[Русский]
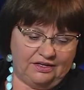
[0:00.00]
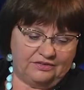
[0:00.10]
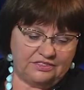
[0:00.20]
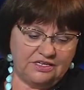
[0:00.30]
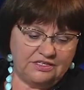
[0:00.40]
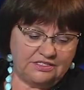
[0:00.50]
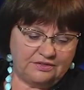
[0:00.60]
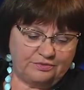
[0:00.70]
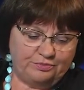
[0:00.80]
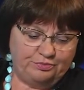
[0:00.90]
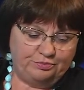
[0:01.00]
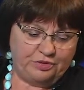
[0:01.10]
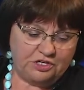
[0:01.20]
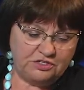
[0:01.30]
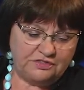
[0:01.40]
Вы знаете,
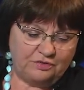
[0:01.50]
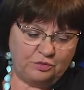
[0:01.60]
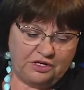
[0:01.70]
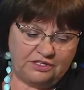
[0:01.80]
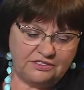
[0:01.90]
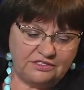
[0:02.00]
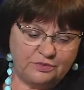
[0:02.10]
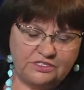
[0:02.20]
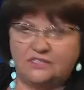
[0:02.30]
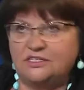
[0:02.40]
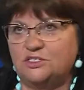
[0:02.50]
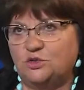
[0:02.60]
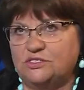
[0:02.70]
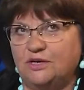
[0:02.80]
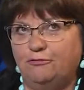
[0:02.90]
Прежде всего, мне хотелось бы сказать,
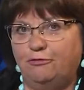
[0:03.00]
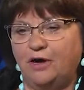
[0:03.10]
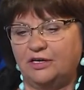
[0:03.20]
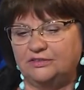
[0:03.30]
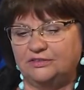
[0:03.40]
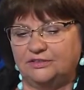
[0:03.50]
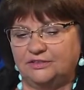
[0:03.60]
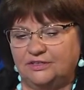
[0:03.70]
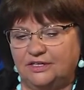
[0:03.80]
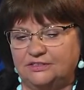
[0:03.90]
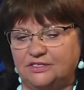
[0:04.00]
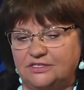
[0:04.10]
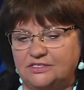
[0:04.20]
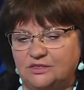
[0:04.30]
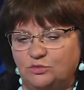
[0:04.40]
что сам факт э,
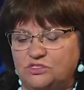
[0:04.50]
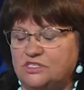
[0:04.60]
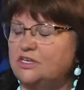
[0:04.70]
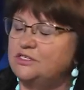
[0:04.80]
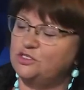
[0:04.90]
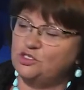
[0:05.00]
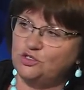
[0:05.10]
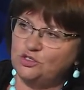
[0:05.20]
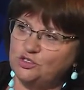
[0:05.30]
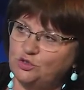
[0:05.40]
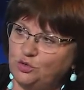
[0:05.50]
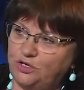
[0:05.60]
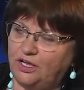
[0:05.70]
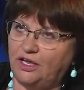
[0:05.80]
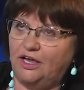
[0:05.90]
открытия Музея античной
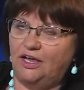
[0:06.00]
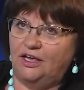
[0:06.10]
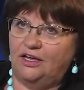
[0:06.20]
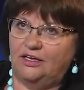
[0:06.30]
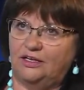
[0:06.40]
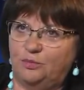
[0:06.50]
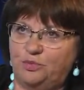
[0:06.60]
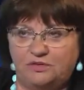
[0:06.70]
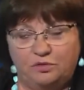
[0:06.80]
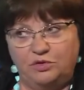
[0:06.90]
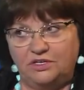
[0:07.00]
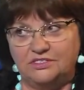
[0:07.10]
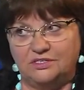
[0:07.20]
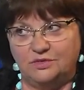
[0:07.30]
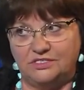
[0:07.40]
истории э, первыми
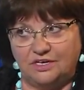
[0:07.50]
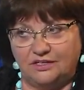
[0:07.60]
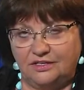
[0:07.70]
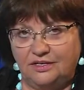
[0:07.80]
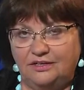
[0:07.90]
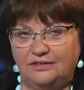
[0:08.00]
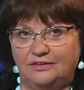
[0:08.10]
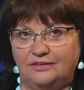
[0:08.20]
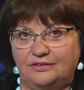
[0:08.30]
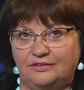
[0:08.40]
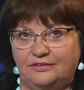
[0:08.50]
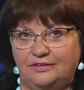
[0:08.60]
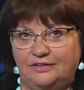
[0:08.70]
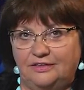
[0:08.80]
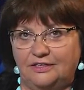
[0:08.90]
лицами страны, э,
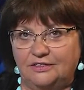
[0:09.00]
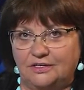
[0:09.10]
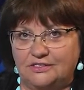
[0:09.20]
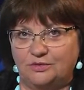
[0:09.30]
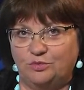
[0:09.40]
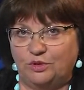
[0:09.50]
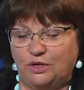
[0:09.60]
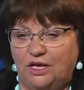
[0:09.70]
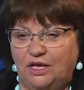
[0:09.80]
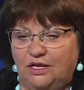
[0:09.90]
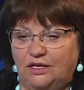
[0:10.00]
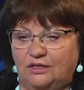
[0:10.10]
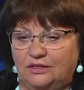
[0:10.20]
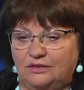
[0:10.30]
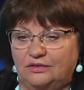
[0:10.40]
и на открытии был
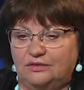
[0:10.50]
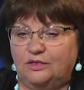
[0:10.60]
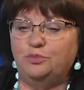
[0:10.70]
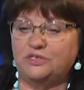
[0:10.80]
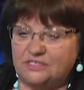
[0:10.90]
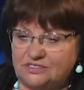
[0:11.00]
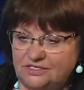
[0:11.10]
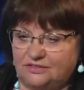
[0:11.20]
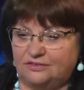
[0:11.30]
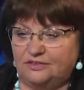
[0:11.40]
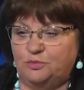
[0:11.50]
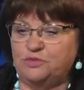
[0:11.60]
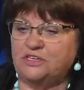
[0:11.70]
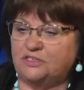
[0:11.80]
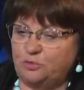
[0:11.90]
и президент, и
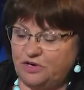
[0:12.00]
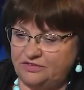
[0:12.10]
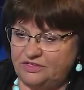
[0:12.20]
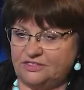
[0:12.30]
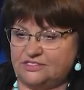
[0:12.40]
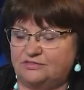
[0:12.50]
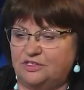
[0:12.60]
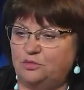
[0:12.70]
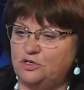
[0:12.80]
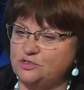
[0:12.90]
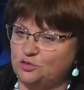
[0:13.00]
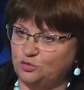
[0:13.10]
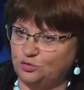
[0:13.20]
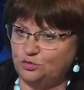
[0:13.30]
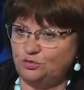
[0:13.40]
представитель правительства, и министр
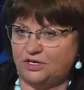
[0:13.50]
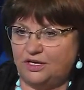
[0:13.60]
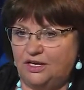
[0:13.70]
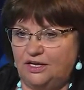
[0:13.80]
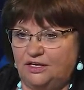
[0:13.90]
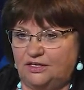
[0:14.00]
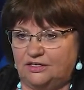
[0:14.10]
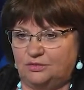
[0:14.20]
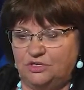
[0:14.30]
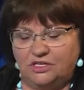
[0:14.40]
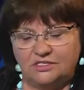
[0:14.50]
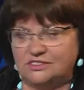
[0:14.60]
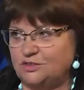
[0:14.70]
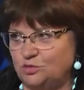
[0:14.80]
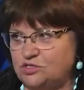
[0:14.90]
культуры, мне
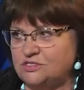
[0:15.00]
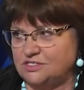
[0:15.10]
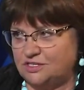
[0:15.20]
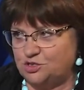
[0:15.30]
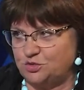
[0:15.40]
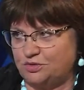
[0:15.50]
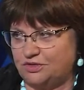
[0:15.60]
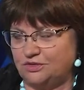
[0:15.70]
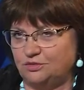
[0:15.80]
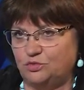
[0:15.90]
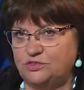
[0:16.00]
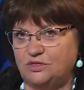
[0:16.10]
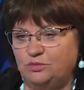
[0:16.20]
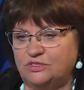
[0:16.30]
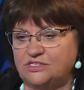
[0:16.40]
кажется, это очень значимое.
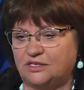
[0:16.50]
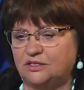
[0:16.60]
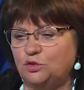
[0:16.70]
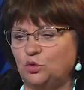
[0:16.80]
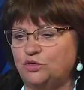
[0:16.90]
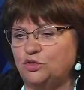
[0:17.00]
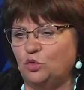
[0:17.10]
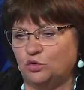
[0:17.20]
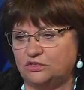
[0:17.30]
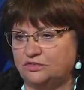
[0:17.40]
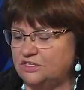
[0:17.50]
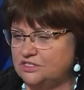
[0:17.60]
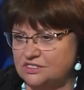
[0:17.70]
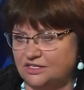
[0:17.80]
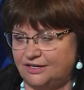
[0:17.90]
Музей был закрыт долгие годы,
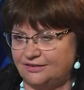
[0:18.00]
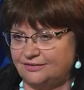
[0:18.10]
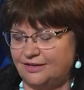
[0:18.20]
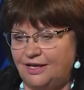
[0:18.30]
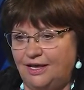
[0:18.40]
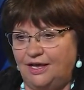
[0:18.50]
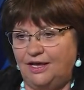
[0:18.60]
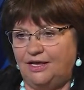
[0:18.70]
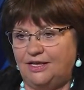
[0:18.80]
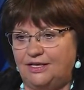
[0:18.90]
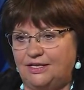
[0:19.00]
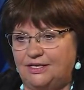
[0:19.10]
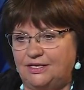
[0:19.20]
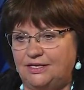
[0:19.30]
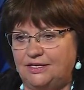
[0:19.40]
12 лет.
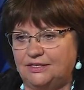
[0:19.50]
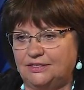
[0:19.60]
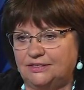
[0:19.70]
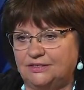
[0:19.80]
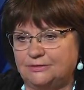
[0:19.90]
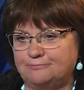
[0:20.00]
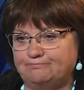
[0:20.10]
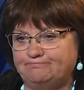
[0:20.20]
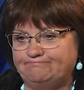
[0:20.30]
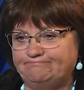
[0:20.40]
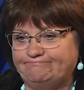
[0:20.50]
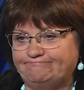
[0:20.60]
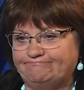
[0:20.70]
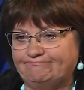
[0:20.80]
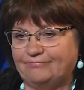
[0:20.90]
И эм,
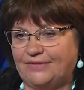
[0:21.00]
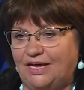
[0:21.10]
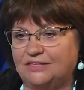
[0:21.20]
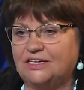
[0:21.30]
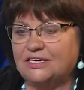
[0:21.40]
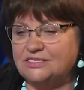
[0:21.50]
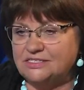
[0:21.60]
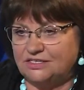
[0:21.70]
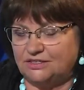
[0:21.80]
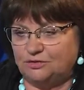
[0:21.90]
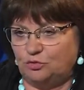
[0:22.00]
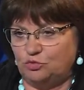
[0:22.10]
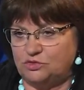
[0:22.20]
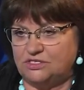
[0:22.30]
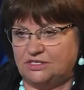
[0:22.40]
Открытие этого
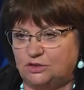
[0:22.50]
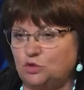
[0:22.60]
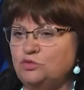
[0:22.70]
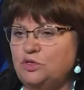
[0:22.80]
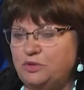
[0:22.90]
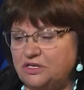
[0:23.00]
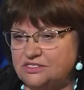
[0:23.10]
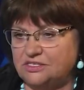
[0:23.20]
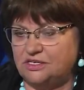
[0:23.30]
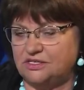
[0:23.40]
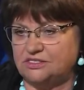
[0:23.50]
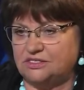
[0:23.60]
музея трудно переоценить.